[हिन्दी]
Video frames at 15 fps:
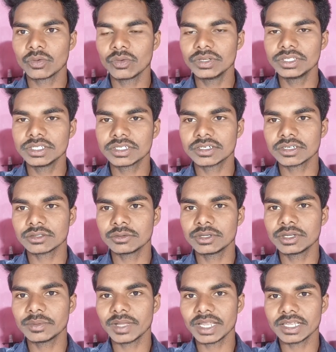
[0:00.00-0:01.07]
कोई दिक्कत
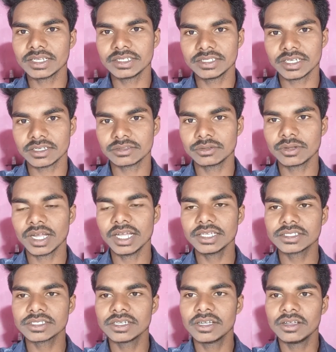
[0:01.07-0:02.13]
होने वाला नहीं है सो so
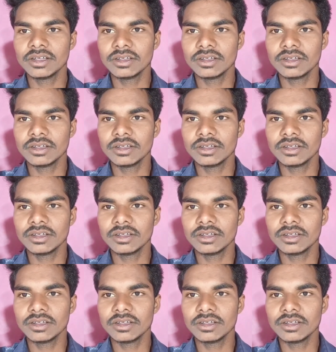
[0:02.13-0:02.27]
गैस